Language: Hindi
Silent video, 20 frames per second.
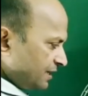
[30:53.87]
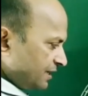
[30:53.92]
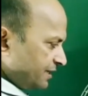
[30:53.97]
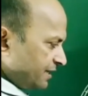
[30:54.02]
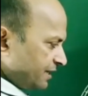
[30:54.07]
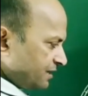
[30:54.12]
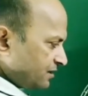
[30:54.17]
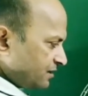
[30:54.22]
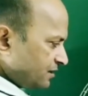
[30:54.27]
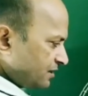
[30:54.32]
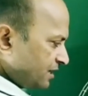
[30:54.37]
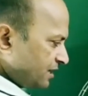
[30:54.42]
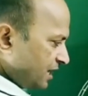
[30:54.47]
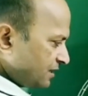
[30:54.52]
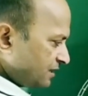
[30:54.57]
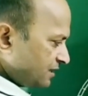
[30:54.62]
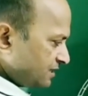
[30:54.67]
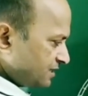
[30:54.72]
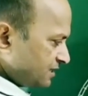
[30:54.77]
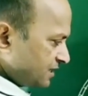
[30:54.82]
रेडियस
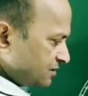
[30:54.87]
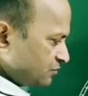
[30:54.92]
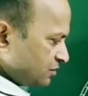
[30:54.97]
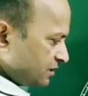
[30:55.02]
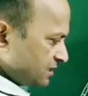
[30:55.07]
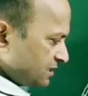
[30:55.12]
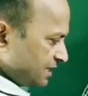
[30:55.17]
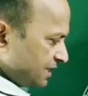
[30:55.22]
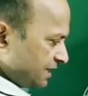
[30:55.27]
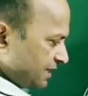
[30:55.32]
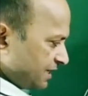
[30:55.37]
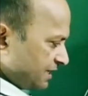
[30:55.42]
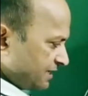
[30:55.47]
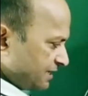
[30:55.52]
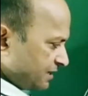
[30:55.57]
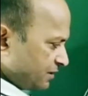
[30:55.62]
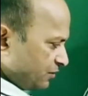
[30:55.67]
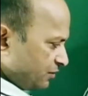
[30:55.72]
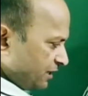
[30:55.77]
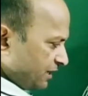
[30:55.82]
यहाँ से चेंज होता जा रहा है
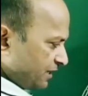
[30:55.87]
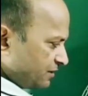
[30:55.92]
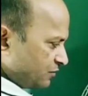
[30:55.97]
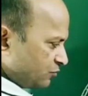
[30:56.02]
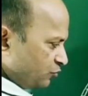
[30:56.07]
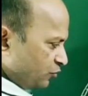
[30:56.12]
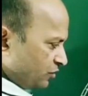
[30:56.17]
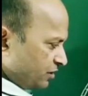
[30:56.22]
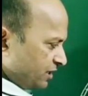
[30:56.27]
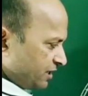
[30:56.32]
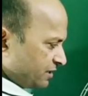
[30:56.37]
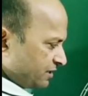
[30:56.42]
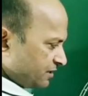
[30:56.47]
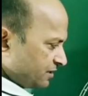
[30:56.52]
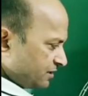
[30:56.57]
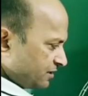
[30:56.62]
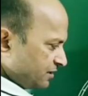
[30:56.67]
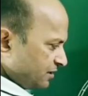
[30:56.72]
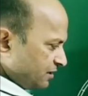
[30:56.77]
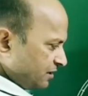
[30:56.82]
देखो एक्स कोऑर्डिनेट
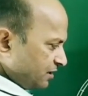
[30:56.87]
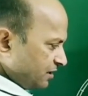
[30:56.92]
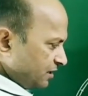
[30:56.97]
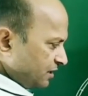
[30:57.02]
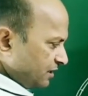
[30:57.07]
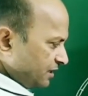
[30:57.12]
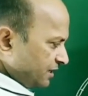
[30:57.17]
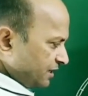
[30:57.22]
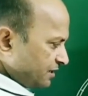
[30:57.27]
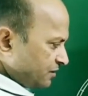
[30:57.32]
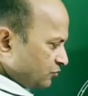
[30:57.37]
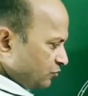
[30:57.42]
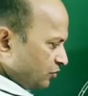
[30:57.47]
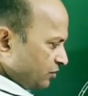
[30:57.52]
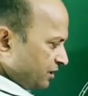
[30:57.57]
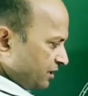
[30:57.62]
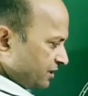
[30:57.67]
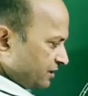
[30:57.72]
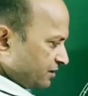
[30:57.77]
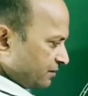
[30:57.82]
एक्स
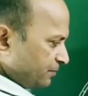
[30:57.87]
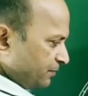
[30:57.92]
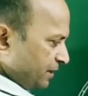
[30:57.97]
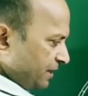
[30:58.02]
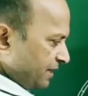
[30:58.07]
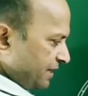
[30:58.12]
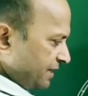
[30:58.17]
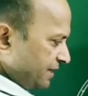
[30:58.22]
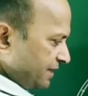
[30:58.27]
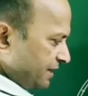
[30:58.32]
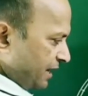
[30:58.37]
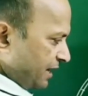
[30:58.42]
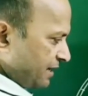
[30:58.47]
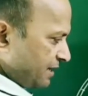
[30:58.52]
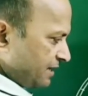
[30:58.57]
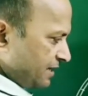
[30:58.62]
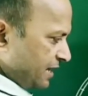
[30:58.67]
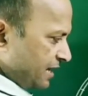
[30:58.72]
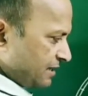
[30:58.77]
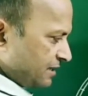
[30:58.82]
कोऑर्डिनेट पहले
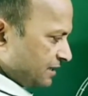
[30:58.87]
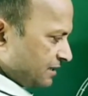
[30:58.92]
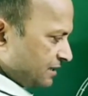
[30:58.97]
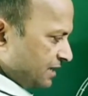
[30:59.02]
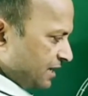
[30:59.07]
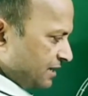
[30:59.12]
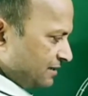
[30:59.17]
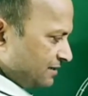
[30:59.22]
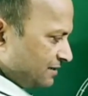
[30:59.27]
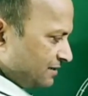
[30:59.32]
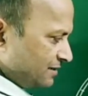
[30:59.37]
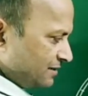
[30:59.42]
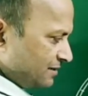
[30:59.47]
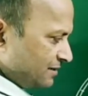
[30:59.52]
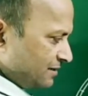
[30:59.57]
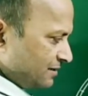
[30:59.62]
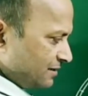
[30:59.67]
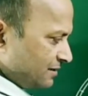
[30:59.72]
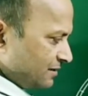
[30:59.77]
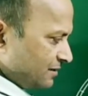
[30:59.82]
आर यहाँ तक था
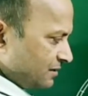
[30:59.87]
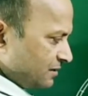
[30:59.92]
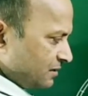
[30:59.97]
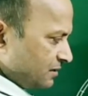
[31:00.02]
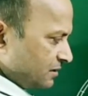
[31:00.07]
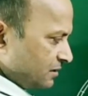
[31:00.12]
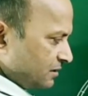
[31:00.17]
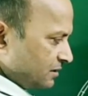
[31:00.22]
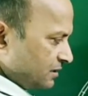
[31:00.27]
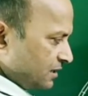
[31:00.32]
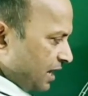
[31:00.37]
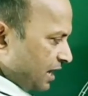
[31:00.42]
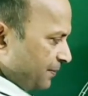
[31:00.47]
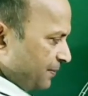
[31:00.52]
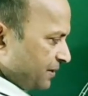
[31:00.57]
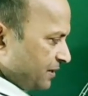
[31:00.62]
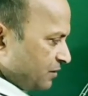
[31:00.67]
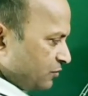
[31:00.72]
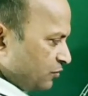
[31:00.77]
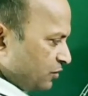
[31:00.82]

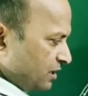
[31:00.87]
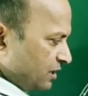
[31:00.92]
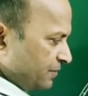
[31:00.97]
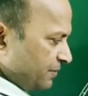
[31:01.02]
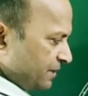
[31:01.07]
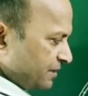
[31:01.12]
यहाँ पे रखोगे